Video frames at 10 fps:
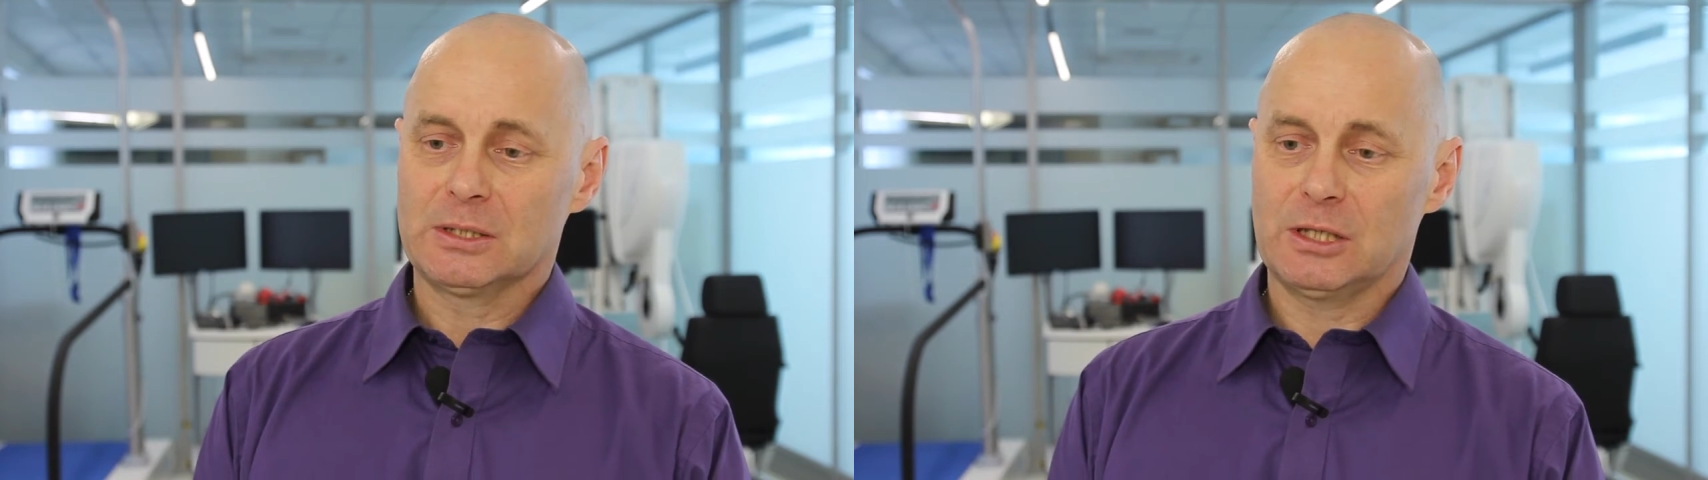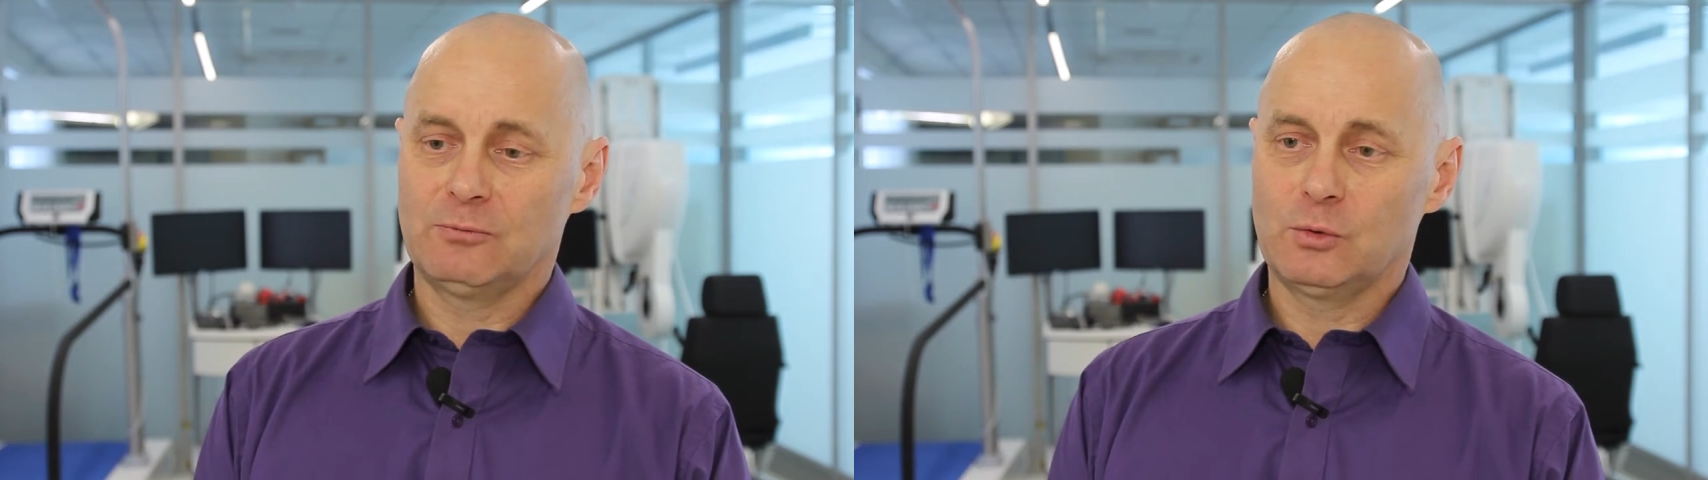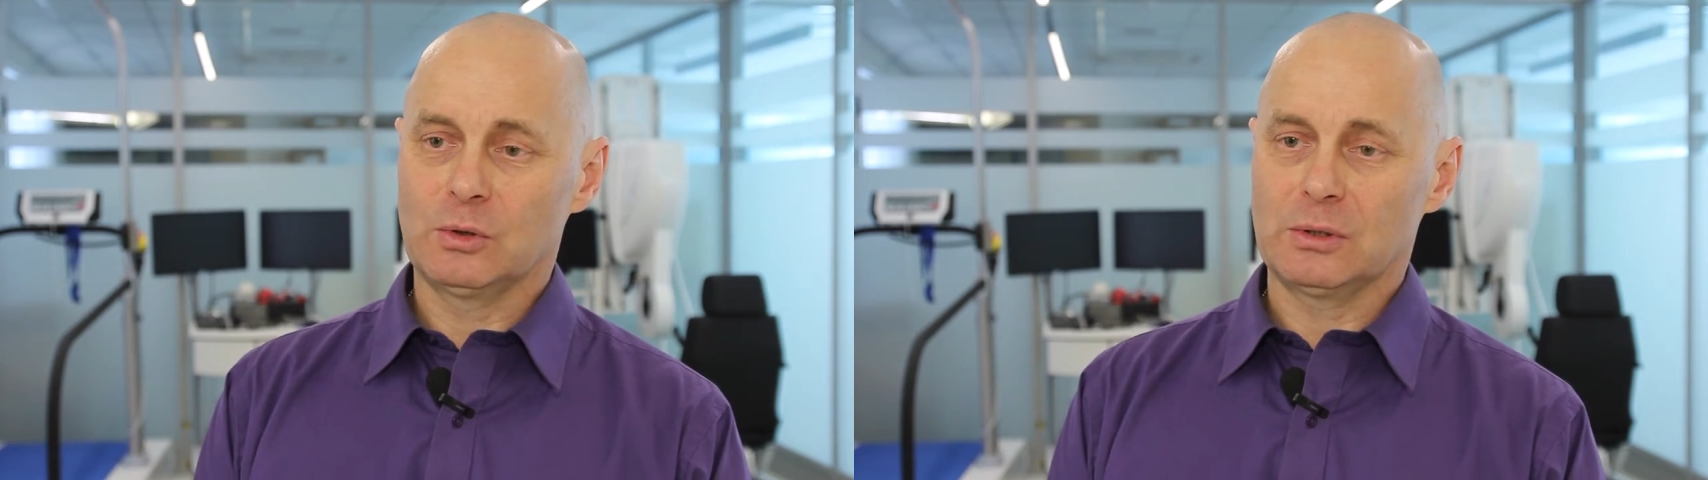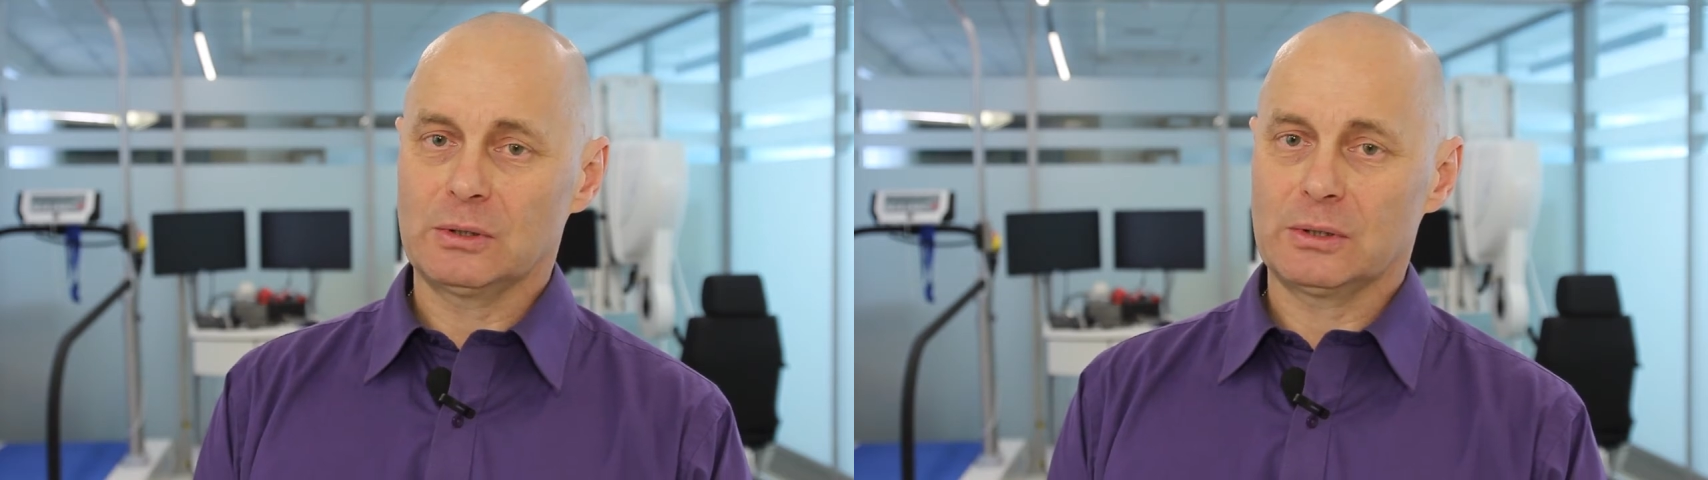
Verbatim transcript: того,